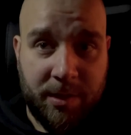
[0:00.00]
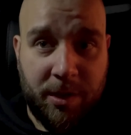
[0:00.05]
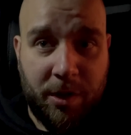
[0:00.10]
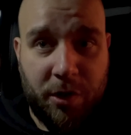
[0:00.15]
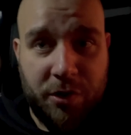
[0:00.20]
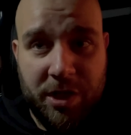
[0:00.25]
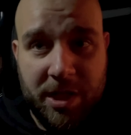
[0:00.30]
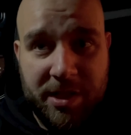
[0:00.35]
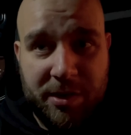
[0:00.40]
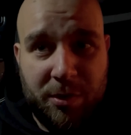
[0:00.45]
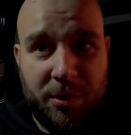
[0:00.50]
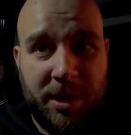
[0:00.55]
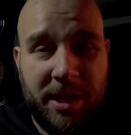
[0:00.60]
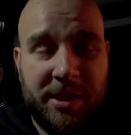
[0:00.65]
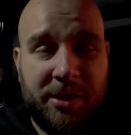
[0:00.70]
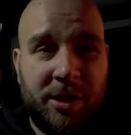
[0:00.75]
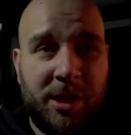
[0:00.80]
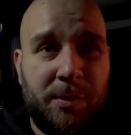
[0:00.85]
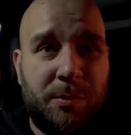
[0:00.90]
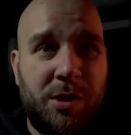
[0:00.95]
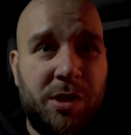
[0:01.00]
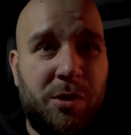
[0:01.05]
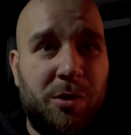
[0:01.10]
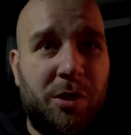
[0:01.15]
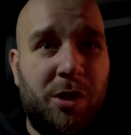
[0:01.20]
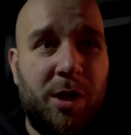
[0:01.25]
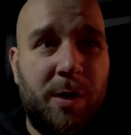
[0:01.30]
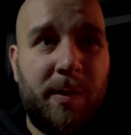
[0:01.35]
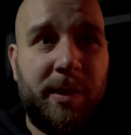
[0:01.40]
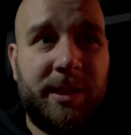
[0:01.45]
Chociaż z drugiej strony przy 100
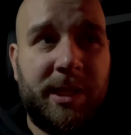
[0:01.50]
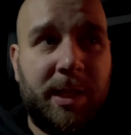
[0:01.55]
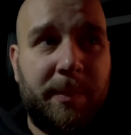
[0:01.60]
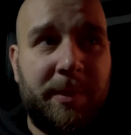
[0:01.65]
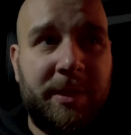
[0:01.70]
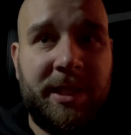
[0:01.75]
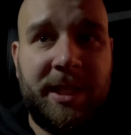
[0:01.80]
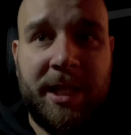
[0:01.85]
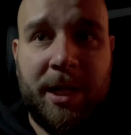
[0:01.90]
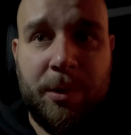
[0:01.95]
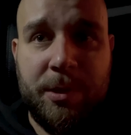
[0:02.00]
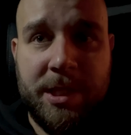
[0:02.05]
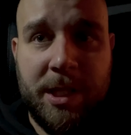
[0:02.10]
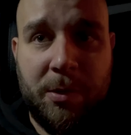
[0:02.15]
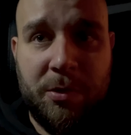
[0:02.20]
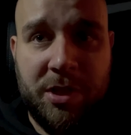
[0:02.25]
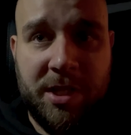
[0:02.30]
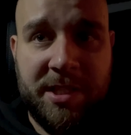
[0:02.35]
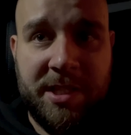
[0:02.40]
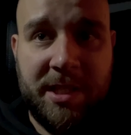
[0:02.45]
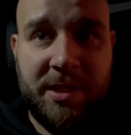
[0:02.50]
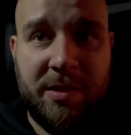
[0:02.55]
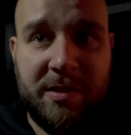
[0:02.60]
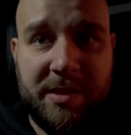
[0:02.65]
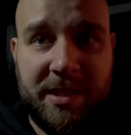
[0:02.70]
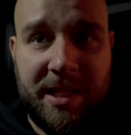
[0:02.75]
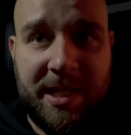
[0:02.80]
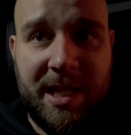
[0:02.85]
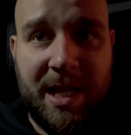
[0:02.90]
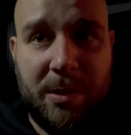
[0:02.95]
km będę jechał cały czas
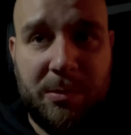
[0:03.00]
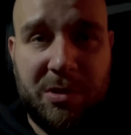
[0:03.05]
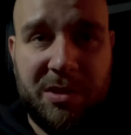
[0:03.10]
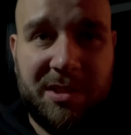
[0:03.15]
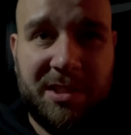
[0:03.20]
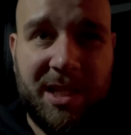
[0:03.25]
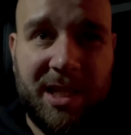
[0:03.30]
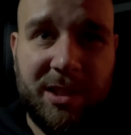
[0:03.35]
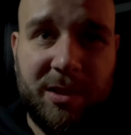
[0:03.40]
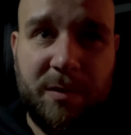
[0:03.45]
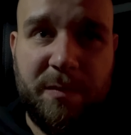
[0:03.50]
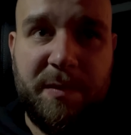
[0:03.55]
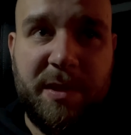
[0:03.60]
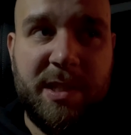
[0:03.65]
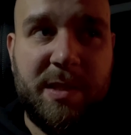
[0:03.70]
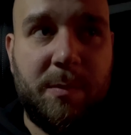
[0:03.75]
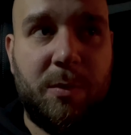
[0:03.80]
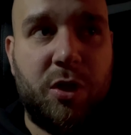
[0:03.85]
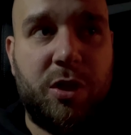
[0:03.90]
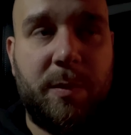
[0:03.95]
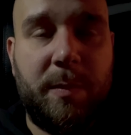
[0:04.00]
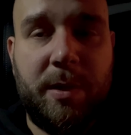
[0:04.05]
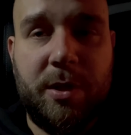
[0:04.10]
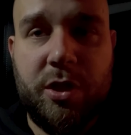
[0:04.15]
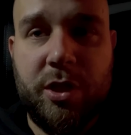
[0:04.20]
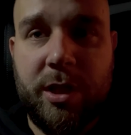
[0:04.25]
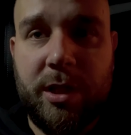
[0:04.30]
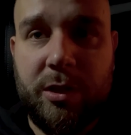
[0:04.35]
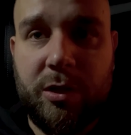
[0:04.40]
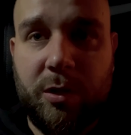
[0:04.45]
stanie autostradą, więc może
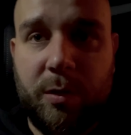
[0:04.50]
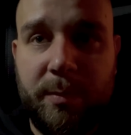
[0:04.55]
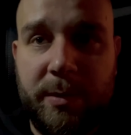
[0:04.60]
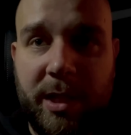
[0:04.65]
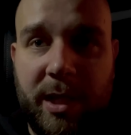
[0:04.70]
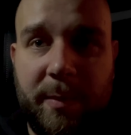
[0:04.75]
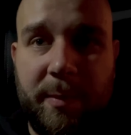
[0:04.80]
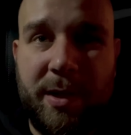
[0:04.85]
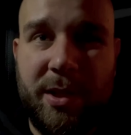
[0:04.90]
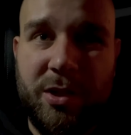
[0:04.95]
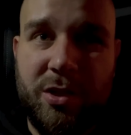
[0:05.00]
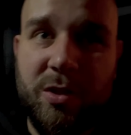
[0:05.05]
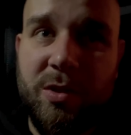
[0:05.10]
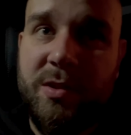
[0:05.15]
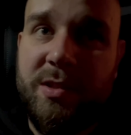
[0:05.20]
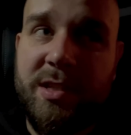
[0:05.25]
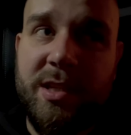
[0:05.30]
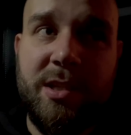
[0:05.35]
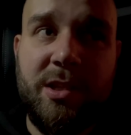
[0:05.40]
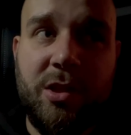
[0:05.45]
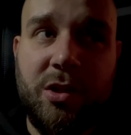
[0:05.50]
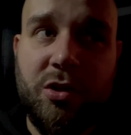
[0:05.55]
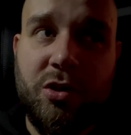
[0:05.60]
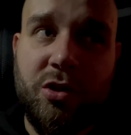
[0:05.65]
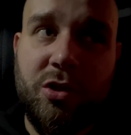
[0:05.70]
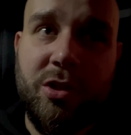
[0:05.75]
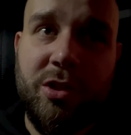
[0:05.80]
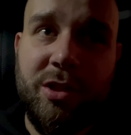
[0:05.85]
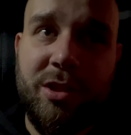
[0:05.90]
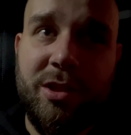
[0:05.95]
będzie to mniej męczące
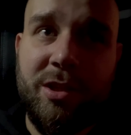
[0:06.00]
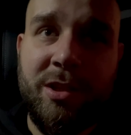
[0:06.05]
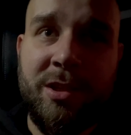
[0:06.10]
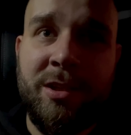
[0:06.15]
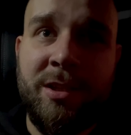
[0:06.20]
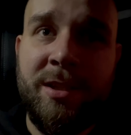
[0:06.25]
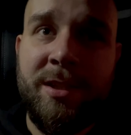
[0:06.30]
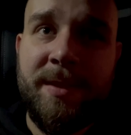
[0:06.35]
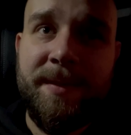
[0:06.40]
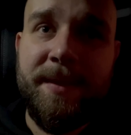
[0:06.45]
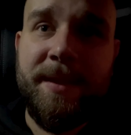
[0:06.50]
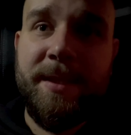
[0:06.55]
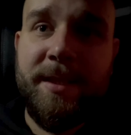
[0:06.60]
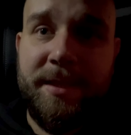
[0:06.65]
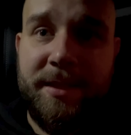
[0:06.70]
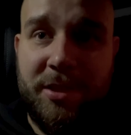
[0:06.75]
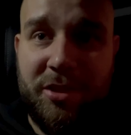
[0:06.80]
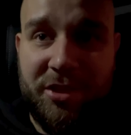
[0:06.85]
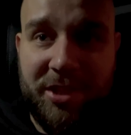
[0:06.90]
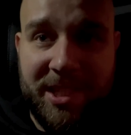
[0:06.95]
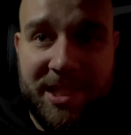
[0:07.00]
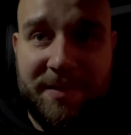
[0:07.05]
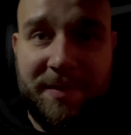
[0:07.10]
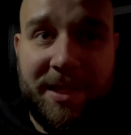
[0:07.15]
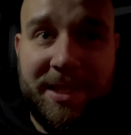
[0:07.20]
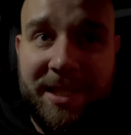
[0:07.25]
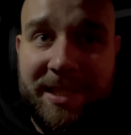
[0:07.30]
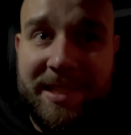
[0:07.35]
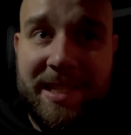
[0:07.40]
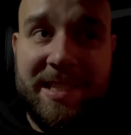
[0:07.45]
niż, y, niż tak
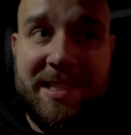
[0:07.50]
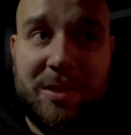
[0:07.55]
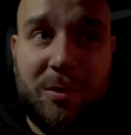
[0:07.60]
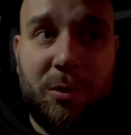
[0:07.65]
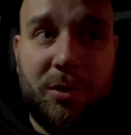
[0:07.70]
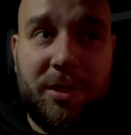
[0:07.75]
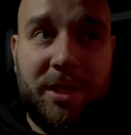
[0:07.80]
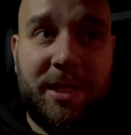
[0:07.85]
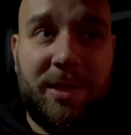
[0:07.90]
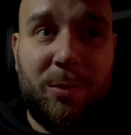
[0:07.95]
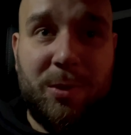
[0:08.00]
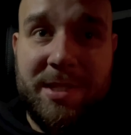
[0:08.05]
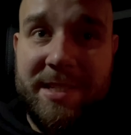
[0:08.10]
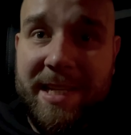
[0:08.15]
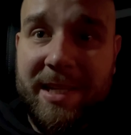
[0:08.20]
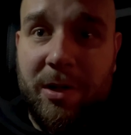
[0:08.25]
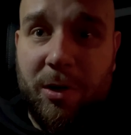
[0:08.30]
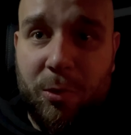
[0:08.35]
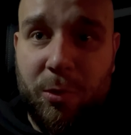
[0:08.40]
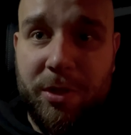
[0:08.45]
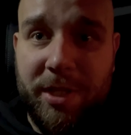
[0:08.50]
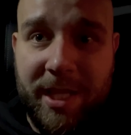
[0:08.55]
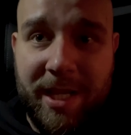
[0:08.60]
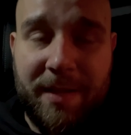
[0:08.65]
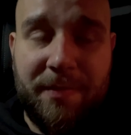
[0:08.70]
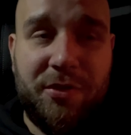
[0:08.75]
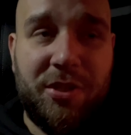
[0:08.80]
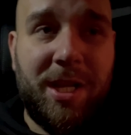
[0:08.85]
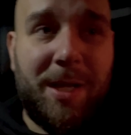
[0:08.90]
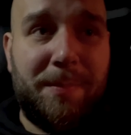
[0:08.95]
zwany test kurier, łysego
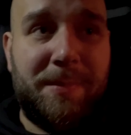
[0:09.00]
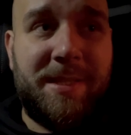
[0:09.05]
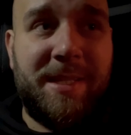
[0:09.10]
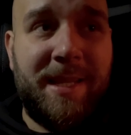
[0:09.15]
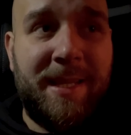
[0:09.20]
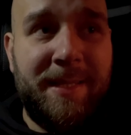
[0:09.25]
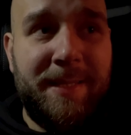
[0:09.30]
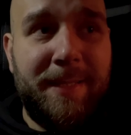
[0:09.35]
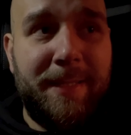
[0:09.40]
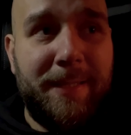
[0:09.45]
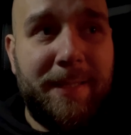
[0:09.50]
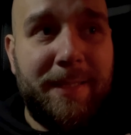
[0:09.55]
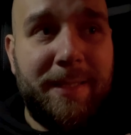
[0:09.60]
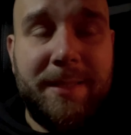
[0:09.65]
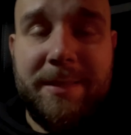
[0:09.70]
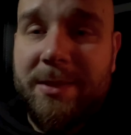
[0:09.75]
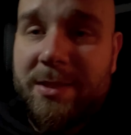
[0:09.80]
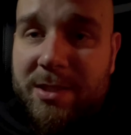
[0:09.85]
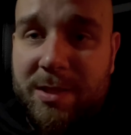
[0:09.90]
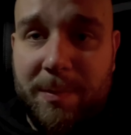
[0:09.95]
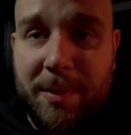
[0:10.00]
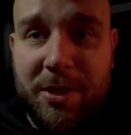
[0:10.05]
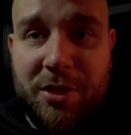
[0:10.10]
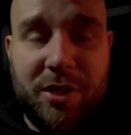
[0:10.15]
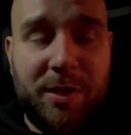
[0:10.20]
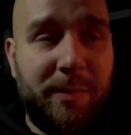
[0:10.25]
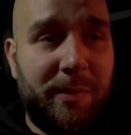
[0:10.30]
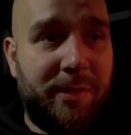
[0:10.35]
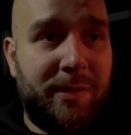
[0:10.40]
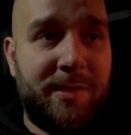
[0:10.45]
kuriera w czapce. No
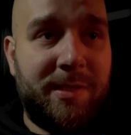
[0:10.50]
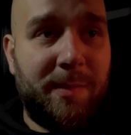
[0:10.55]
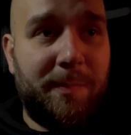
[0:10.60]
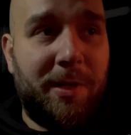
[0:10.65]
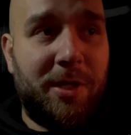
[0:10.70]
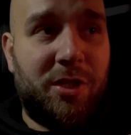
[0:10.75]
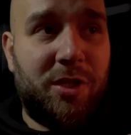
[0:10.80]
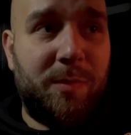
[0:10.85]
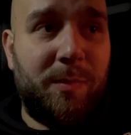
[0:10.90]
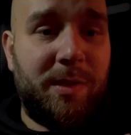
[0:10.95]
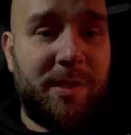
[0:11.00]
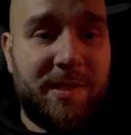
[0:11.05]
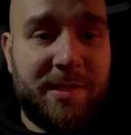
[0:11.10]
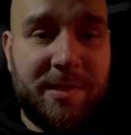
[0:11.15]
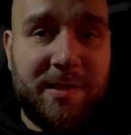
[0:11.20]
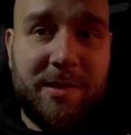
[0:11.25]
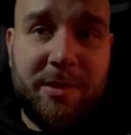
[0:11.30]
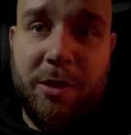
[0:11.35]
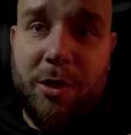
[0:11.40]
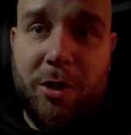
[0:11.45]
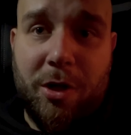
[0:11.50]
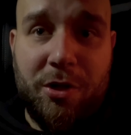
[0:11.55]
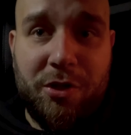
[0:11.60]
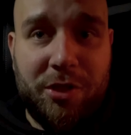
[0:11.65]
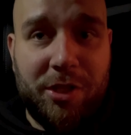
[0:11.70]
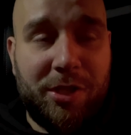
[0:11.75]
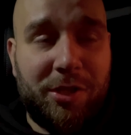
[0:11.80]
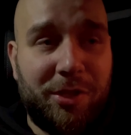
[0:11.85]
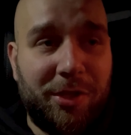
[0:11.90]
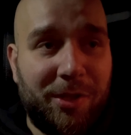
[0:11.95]
zobaczymy, zobaczymy.
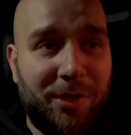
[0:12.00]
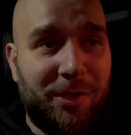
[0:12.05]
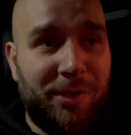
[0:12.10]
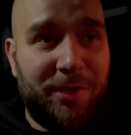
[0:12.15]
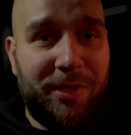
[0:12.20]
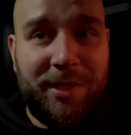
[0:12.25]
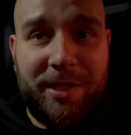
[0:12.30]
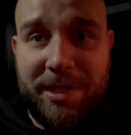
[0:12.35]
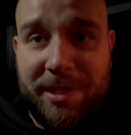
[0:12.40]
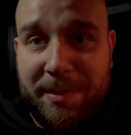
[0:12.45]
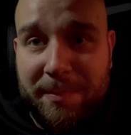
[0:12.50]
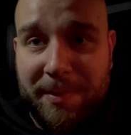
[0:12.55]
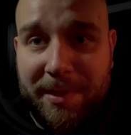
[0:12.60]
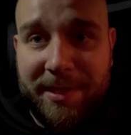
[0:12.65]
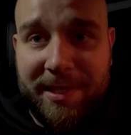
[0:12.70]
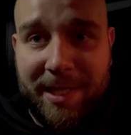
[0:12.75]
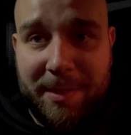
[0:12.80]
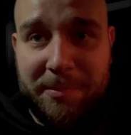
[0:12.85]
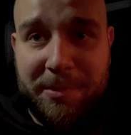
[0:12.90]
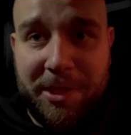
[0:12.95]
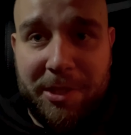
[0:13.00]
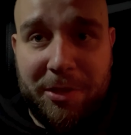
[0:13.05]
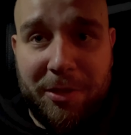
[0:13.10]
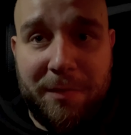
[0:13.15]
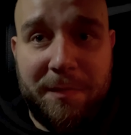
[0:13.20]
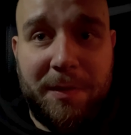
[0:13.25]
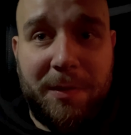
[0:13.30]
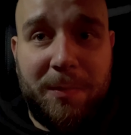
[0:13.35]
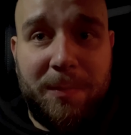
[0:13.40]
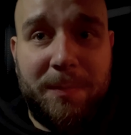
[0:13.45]
Dokończę to i będę
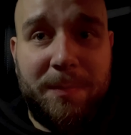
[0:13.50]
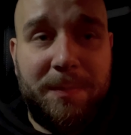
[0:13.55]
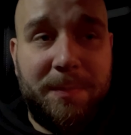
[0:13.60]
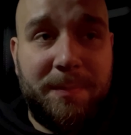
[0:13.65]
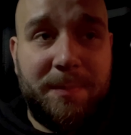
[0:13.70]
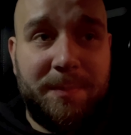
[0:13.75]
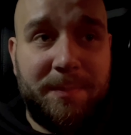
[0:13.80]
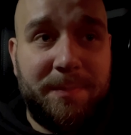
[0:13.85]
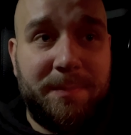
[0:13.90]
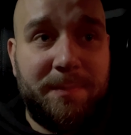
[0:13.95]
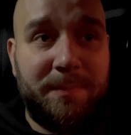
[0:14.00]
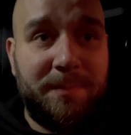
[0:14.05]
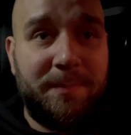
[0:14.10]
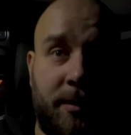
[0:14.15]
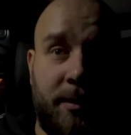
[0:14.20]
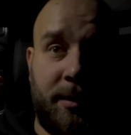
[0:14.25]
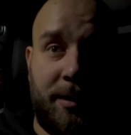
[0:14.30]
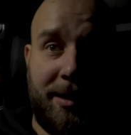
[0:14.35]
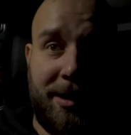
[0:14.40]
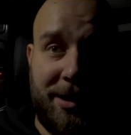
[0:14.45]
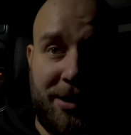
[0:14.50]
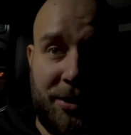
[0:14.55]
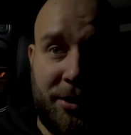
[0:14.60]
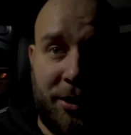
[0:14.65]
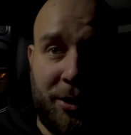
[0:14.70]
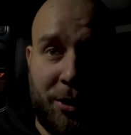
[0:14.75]
update'ował. Jeśli